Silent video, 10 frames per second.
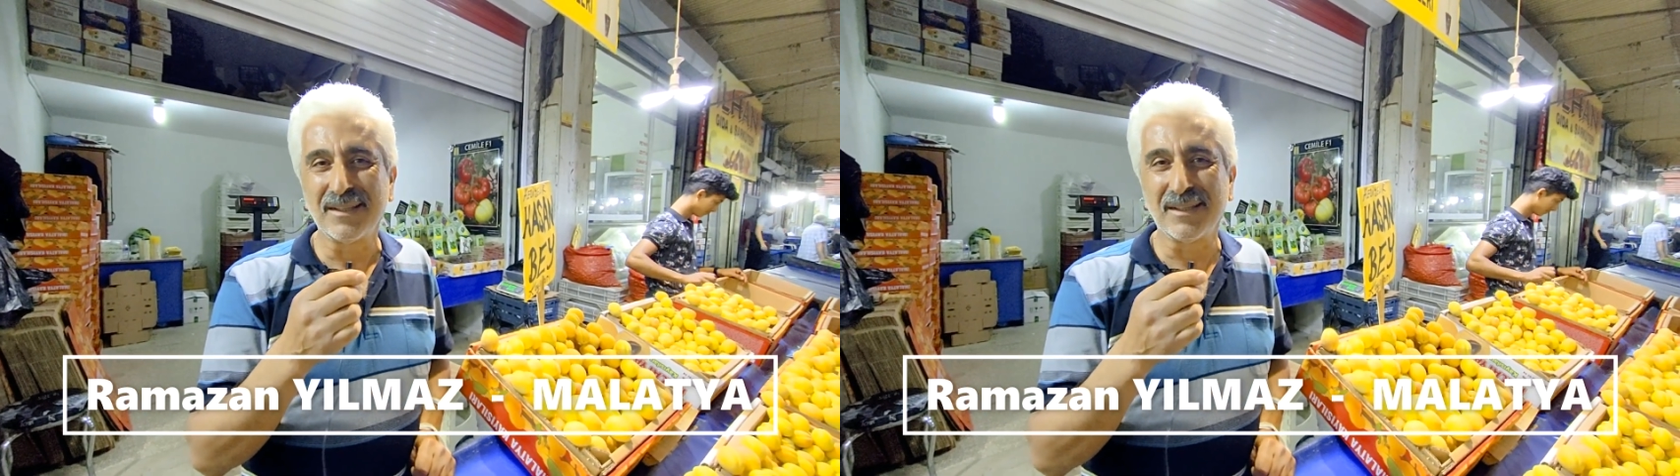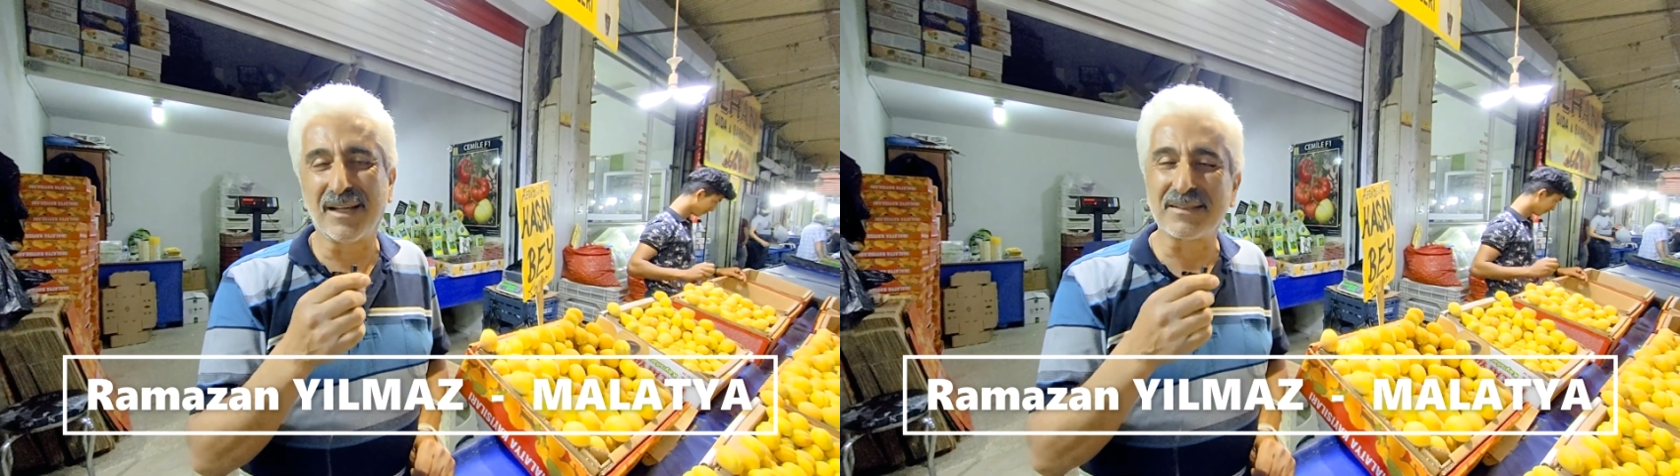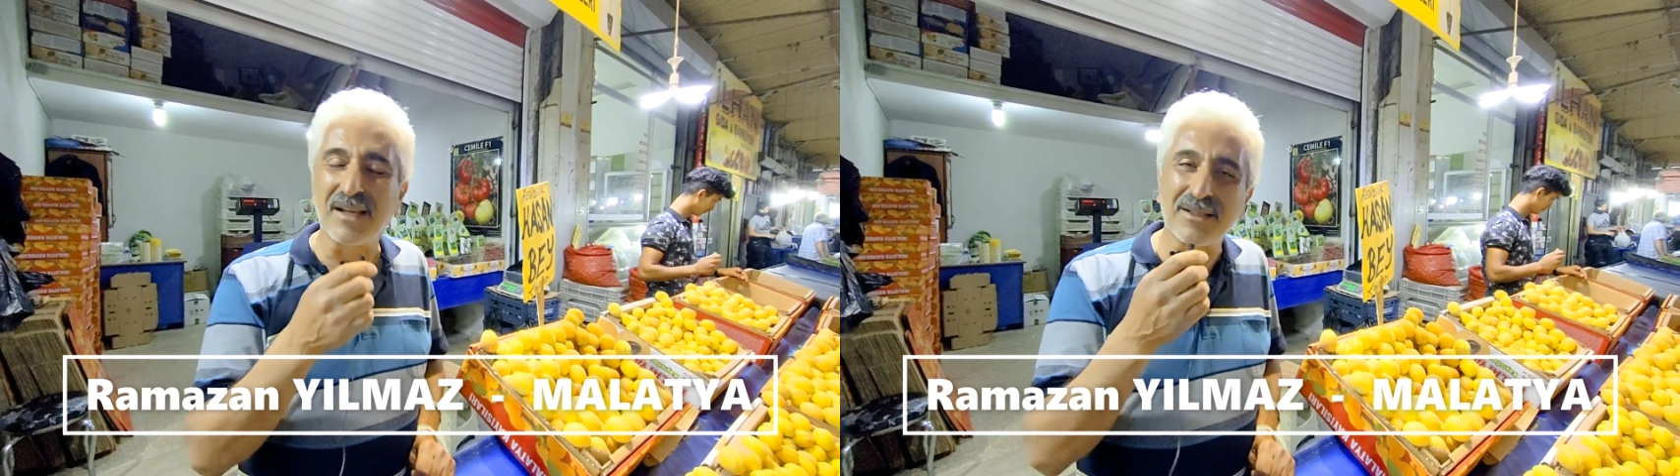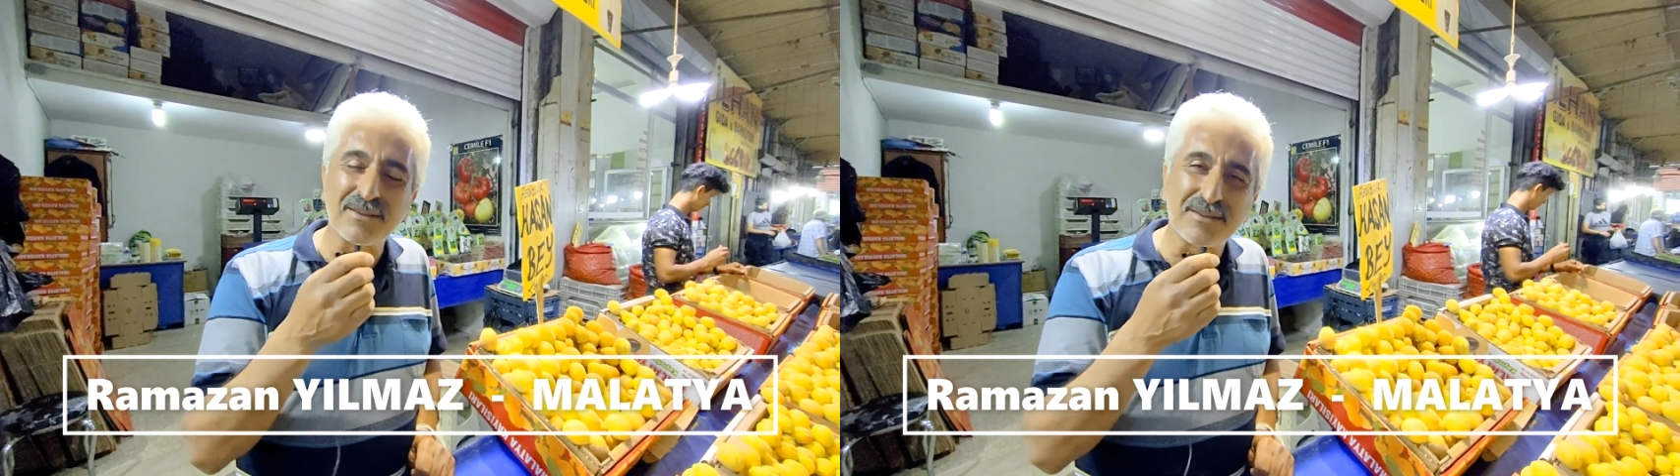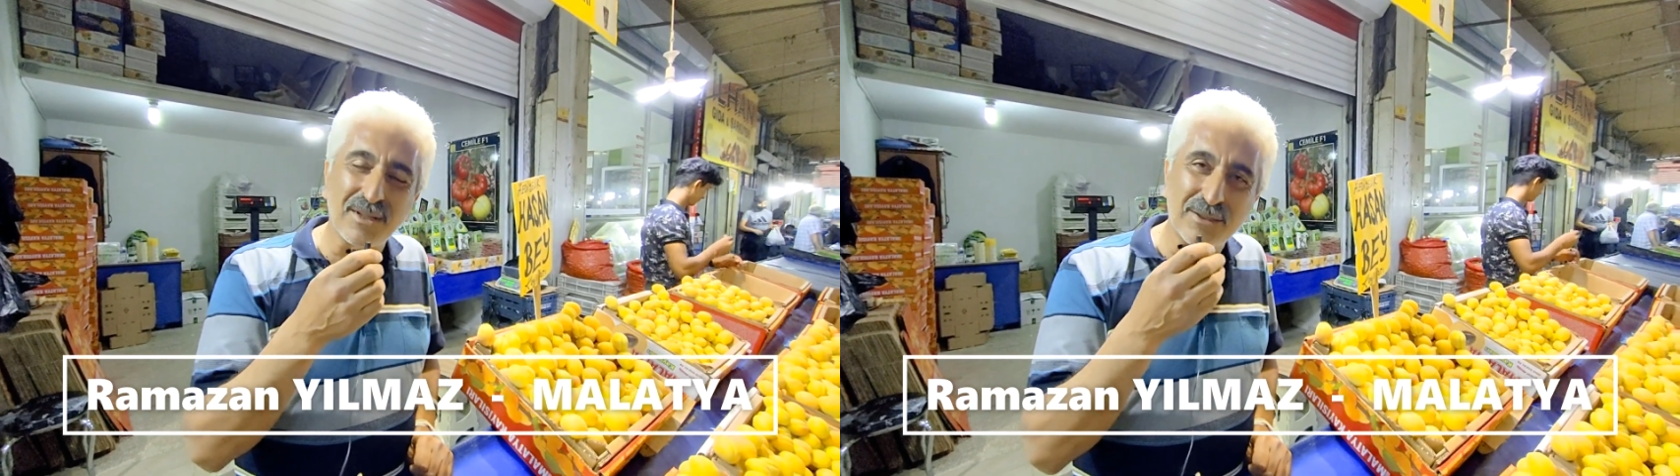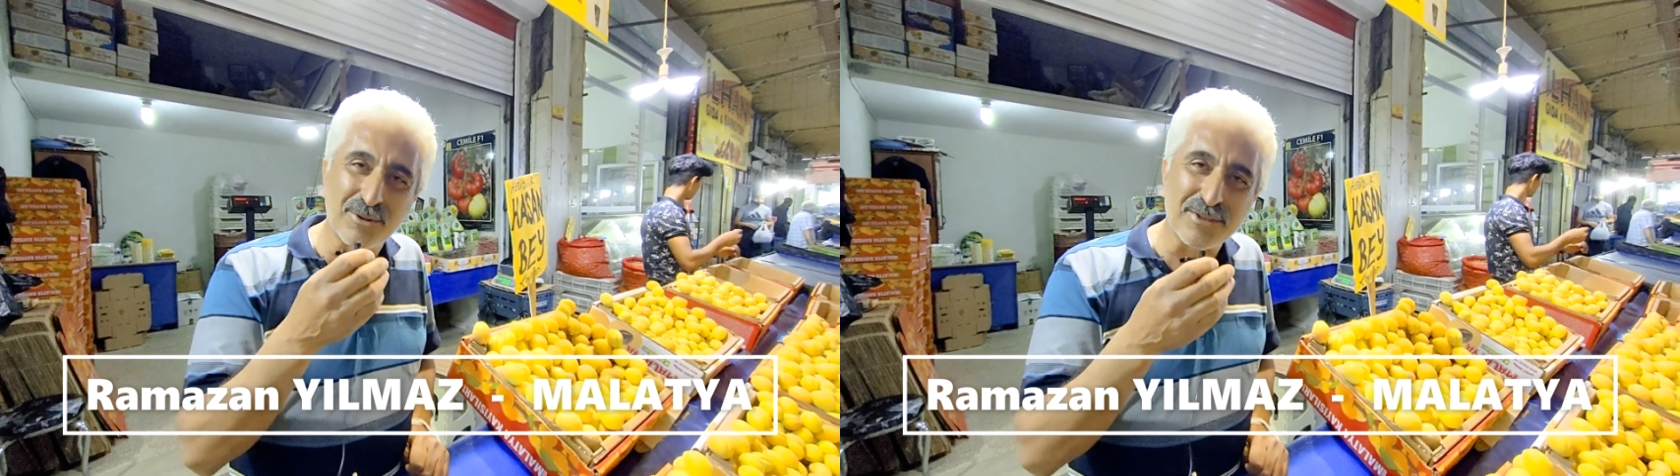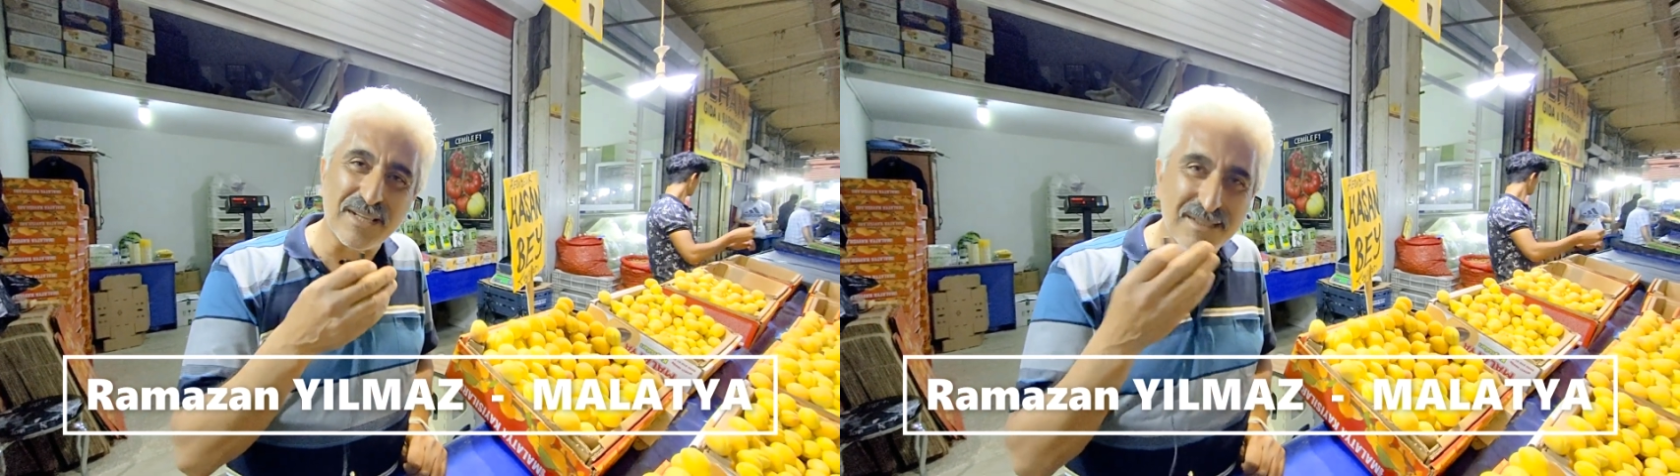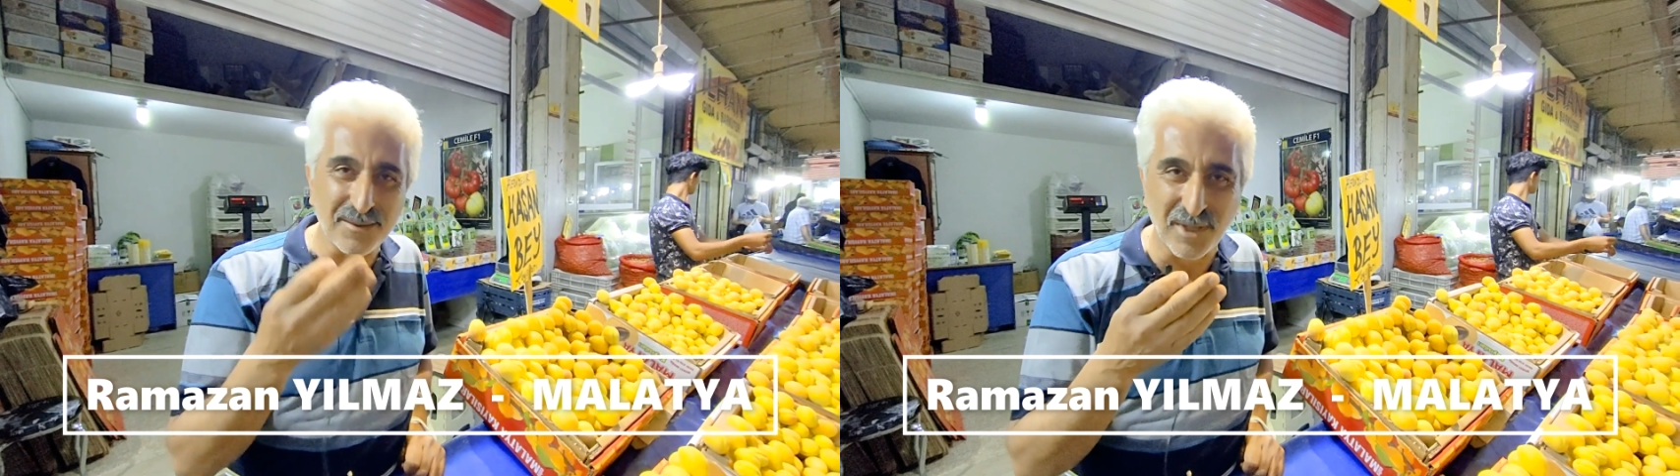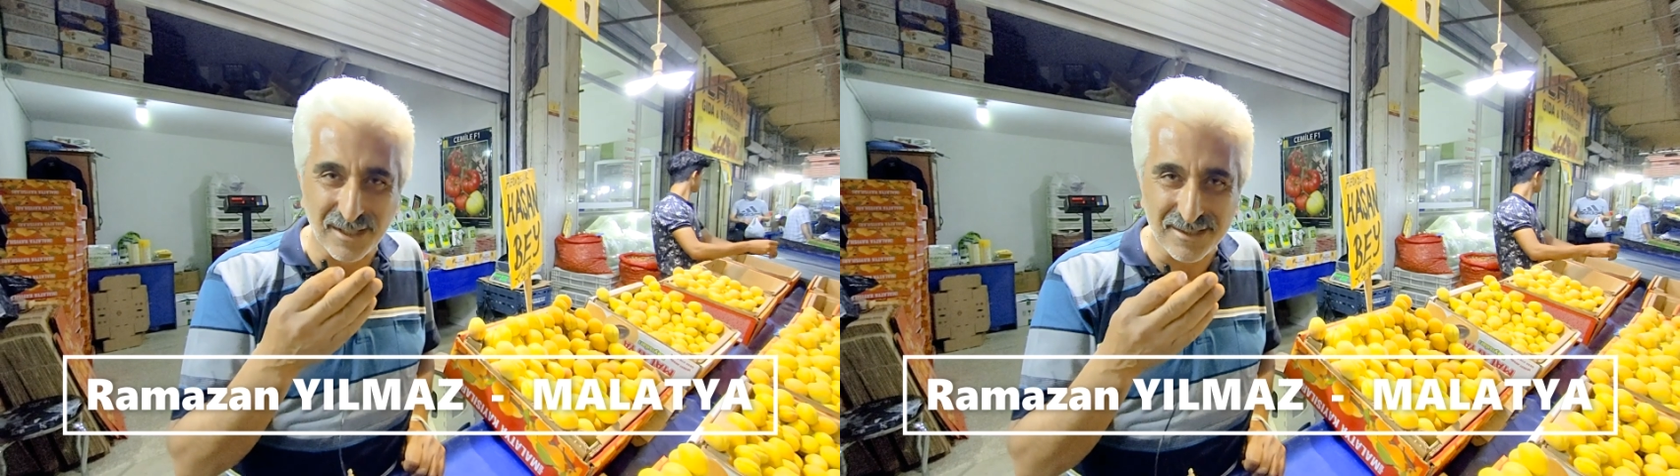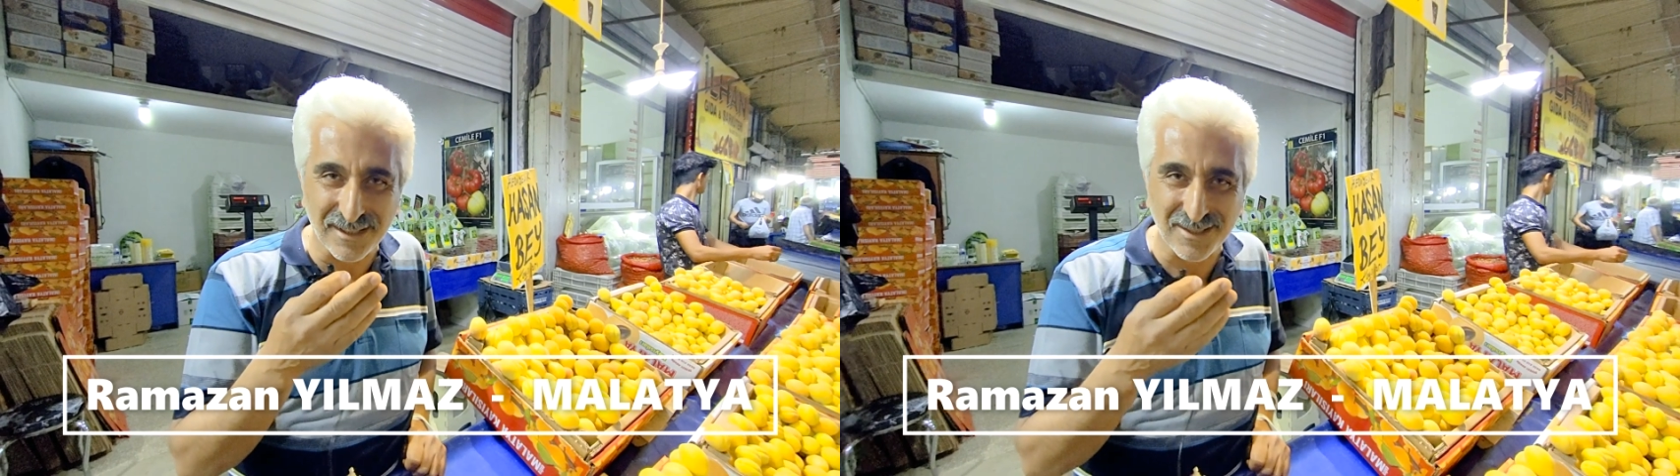E, hatta daha doğrusu eski
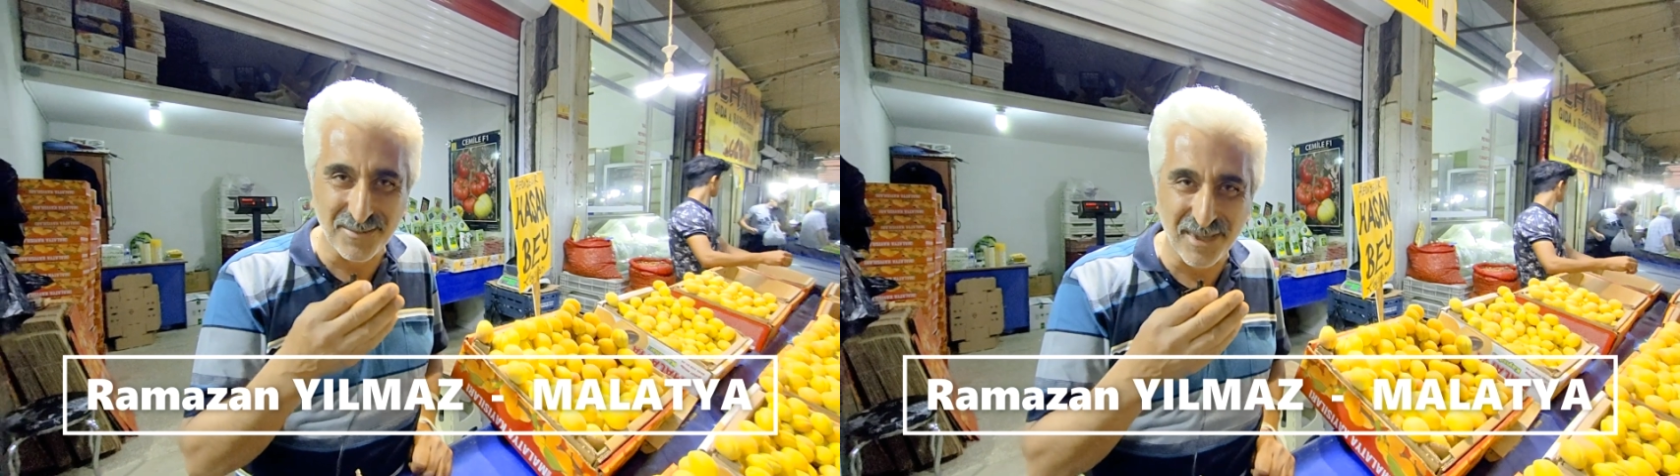Malatyalıyım